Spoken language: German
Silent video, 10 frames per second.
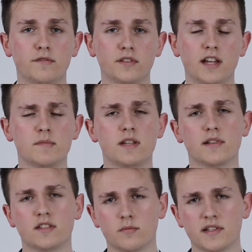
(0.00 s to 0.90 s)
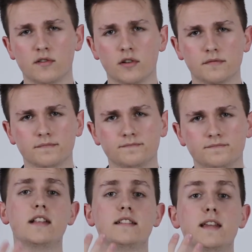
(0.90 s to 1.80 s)
von deinem Thema zu überzeugen.
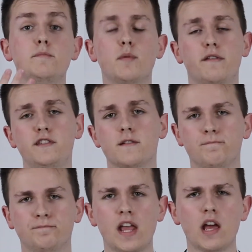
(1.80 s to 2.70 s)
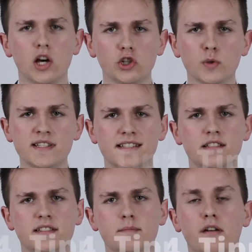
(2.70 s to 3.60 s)
Tipp Nummer 4.
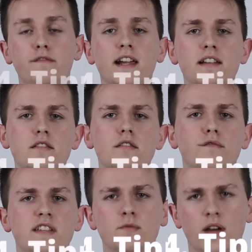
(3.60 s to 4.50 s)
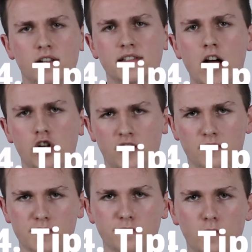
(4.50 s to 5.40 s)
Nutze die perfekte visuelle
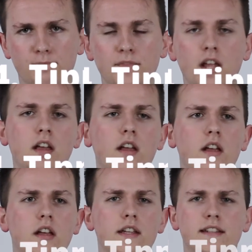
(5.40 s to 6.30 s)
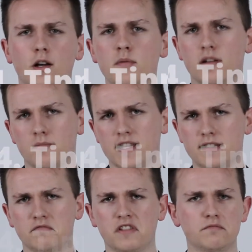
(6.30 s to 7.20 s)
Darstellungsform. Ich glaube, in den
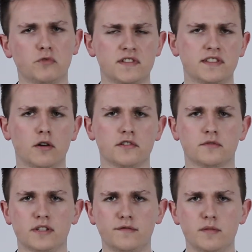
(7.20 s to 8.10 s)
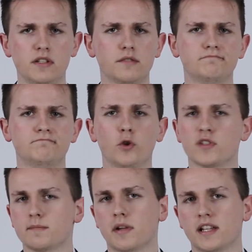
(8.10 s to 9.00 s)
meisten Fällen wird es dir auch so gehen wie mir,
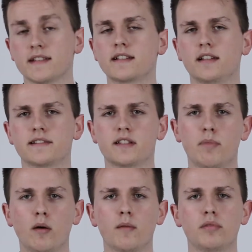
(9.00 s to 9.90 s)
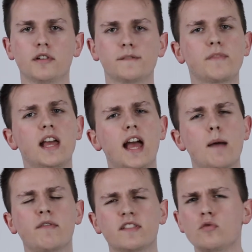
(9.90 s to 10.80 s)
nutzt man ganz klassisch PowerPoint.
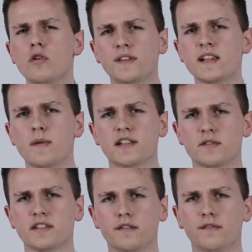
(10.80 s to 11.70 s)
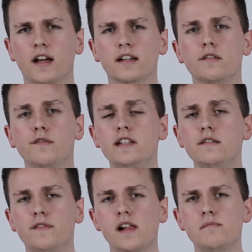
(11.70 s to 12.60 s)
Aber versuche auch das mal zu hinterfragen. In vielen
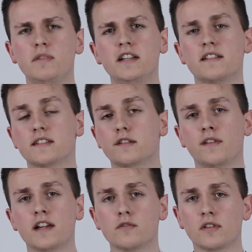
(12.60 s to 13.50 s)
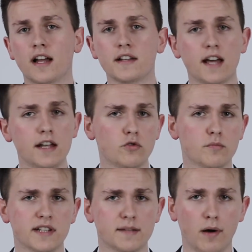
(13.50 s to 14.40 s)
Fällen bietet es sich vielleicht auch gar nicht an,
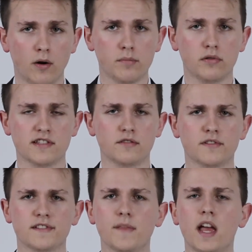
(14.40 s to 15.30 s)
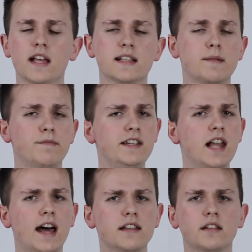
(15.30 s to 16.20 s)
unbedingt PowerPoint zu nutzen. Es gibt
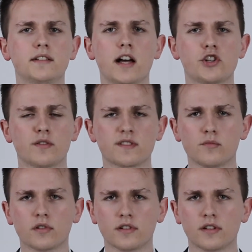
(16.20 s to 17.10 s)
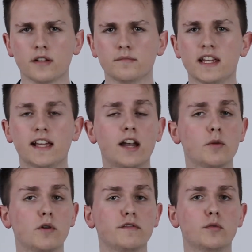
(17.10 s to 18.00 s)
viele andere Darstellungsmöglichkeiten, egal
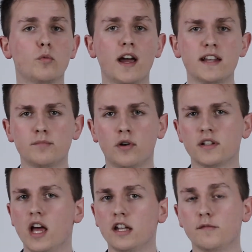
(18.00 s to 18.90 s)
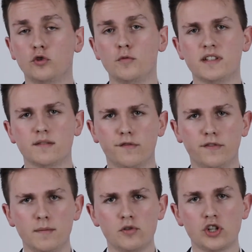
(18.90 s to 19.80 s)
ob auf einem Whiteboard, einem typischen
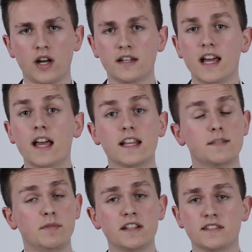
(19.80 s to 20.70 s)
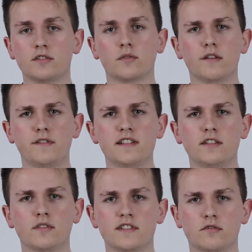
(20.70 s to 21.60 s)
Flipchart. Es bietet sich sogar in vielen
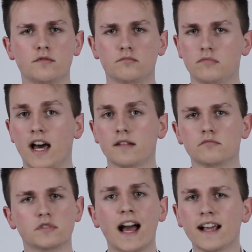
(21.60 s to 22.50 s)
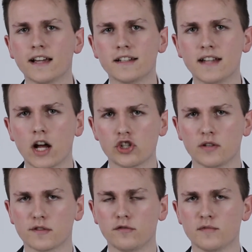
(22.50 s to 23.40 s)
Situationen an, gar keine
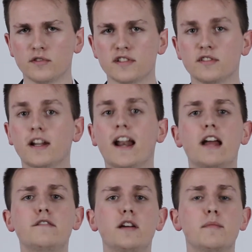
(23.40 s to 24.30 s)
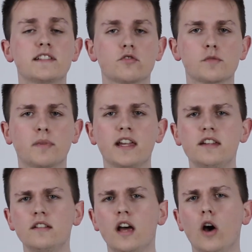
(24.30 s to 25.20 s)
Darstellungsform zu nutzen, sondern einfach mal zu
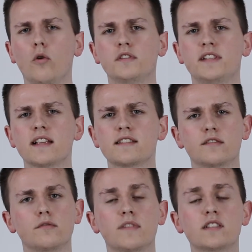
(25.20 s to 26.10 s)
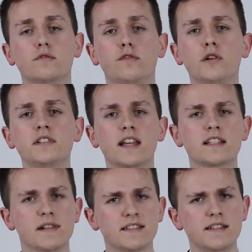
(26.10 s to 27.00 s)
sprechen und das, was du
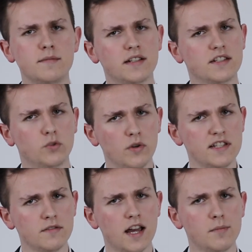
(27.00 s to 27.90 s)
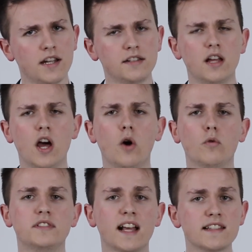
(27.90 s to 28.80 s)
vorträgst, mal systematisch durchzuarbeiten
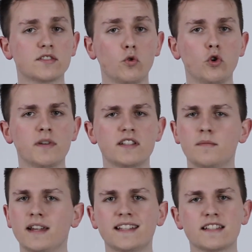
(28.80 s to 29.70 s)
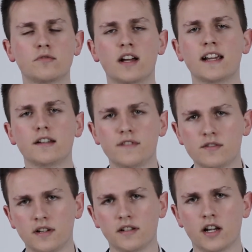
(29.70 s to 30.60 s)
und das so rüberzubringen, dass du gar keine
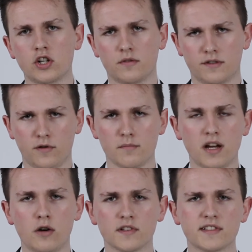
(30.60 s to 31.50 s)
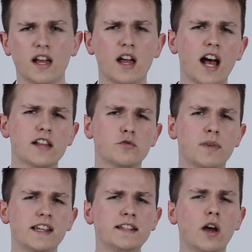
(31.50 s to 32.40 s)
visuelle Darstellungsform brauchst. Also
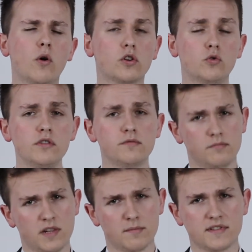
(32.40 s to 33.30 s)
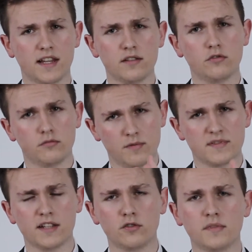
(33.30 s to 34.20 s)
überleg dir auch gut mit dem Zentrum, im
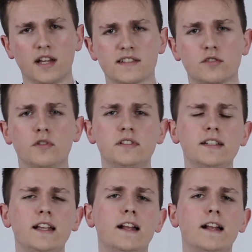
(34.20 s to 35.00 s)
Zentrum deines Kunden,